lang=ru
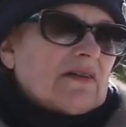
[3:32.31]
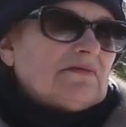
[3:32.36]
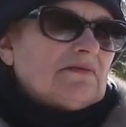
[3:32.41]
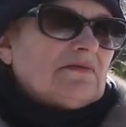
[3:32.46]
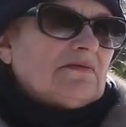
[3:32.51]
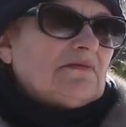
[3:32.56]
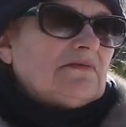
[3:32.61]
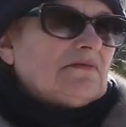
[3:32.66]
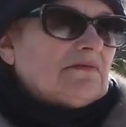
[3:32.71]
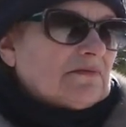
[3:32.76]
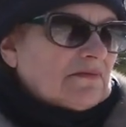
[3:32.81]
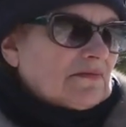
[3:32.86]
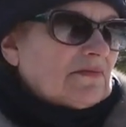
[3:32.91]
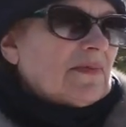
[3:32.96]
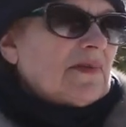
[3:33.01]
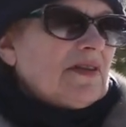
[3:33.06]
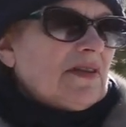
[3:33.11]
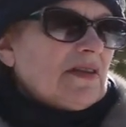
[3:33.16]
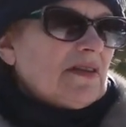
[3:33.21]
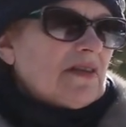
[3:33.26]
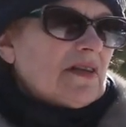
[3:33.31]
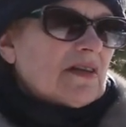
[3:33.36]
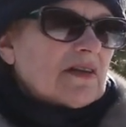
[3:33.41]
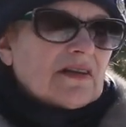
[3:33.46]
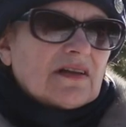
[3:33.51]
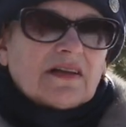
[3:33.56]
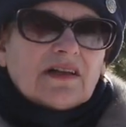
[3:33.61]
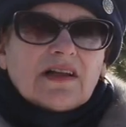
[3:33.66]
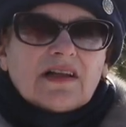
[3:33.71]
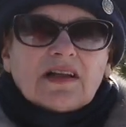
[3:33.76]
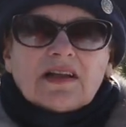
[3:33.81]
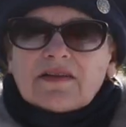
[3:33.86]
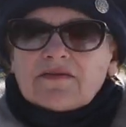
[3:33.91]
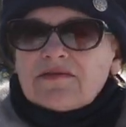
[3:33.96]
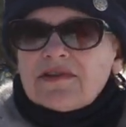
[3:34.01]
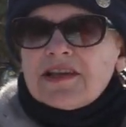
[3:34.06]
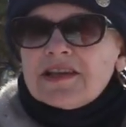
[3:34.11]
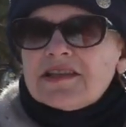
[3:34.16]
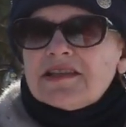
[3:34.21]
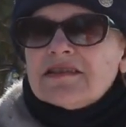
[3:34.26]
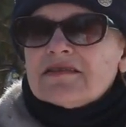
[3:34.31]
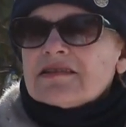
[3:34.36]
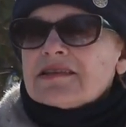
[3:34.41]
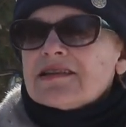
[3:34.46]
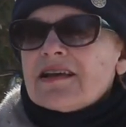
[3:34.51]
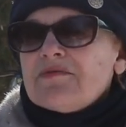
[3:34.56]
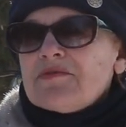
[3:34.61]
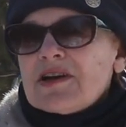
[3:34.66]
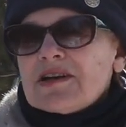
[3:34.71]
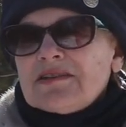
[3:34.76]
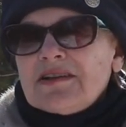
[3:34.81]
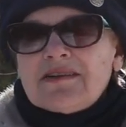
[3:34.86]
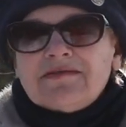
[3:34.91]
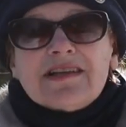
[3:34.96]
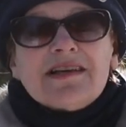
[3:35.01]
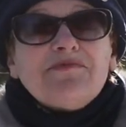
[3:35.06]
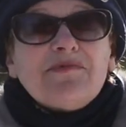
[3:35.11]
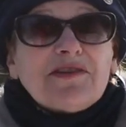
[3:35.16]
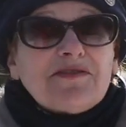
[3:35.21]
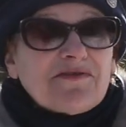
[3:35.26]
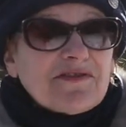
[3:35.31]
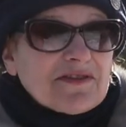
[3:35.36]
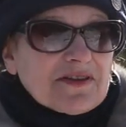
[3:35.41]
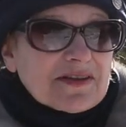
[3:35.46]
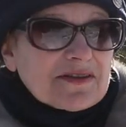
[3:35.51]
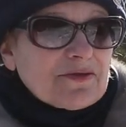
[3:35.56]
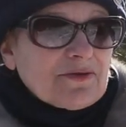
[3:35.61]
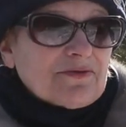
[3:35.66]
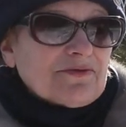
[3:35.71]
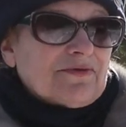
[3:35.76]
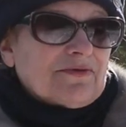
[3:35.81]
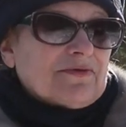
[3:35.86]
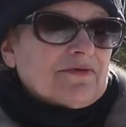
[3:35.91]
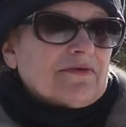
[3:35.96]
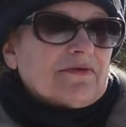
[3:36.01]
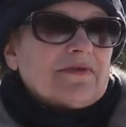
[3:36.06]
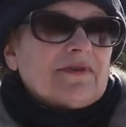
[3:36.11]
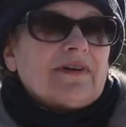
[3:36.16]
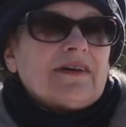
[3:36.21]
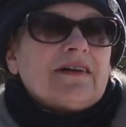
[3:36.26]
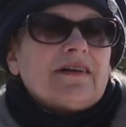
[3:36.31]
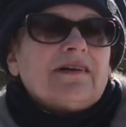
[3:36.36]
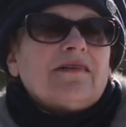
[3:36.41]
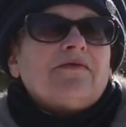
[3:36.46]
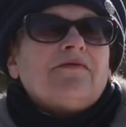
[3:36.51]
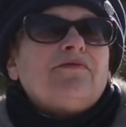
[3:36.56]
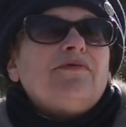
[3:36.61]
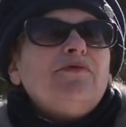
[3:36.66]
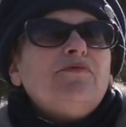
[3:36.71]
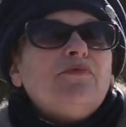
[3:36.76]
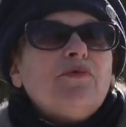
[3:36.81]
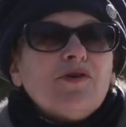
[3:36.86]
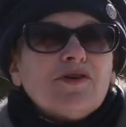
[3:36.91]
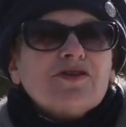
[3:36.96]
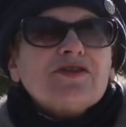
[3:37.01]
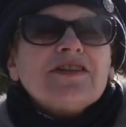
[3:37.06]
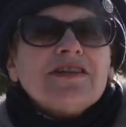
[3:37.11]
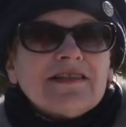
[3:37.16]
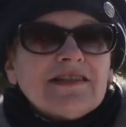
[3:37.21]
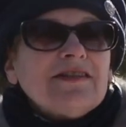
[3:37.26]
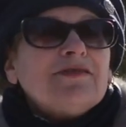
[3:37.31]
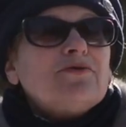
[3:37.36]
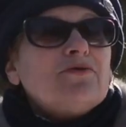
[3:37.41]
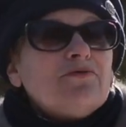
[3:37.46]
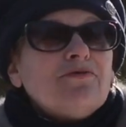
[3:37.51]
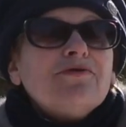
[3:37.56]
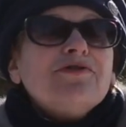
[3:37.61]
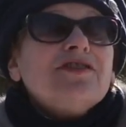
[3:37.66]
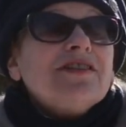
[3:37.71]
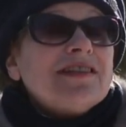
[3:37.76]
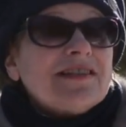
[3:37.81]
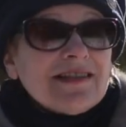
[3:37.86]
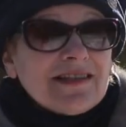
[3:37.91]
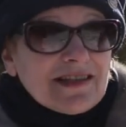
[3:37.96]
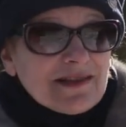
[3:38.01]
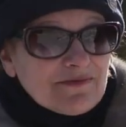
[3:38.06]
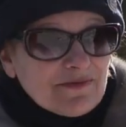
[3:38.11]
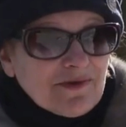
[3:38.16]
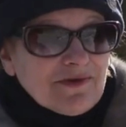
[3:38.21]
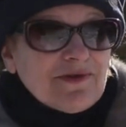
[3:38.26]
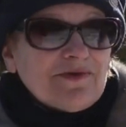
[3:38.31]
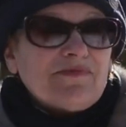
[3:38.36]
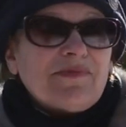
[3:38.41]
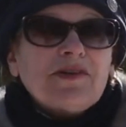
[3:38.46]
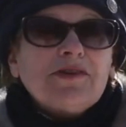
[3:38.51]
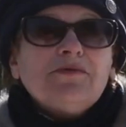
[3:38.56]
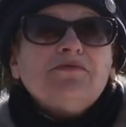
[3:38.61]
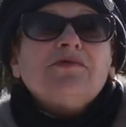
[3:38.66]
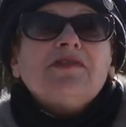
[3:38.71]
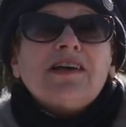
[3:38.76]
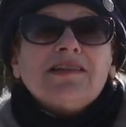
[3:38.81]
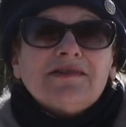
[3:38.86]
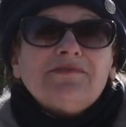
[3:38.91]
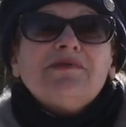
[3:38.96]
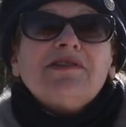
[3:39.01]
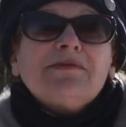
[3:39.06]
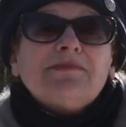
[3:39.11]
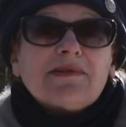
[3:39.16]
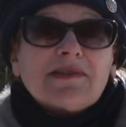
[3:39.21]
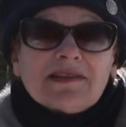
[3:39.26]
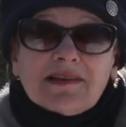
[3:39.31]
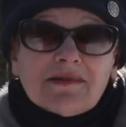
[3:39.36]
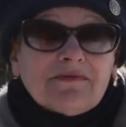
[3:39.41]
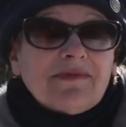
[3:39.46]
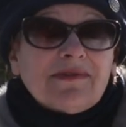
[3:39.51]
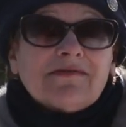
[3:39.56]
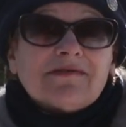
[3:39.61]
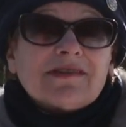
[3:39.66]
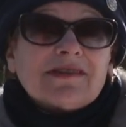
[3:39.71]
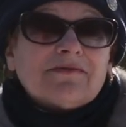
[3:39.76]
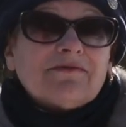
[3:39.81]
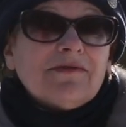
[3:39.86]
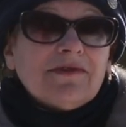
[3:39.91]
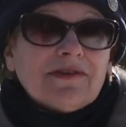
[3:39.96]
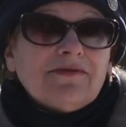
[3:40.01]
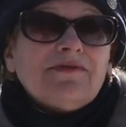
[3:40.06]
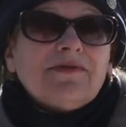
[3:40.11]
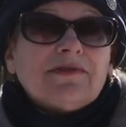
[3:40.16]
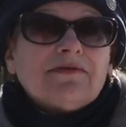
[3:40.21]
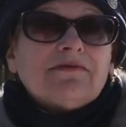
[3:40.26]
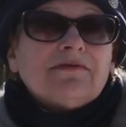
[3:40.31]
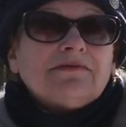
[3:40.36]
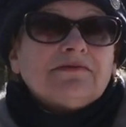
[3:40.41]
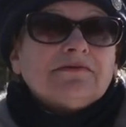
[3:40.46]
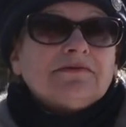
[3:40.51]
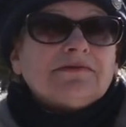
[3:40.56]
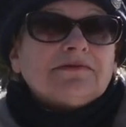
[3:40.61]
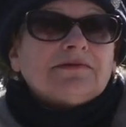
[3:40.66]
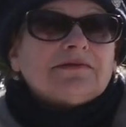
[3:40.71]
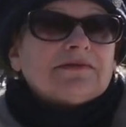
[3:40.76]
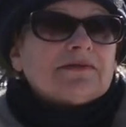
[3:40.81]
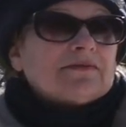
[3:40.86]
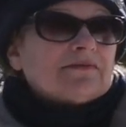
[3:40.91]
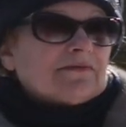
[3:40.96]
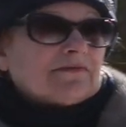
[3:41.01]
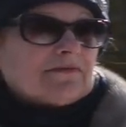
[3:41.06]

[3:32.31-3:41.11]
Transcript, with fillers: С детьми, с друзьями это меньше да. контактов. Видите, самое главное иметь философию. В любой жизни, другой жизни не будет, поэтому надо приспосабливаться. Все, вот как, все, все проходит, и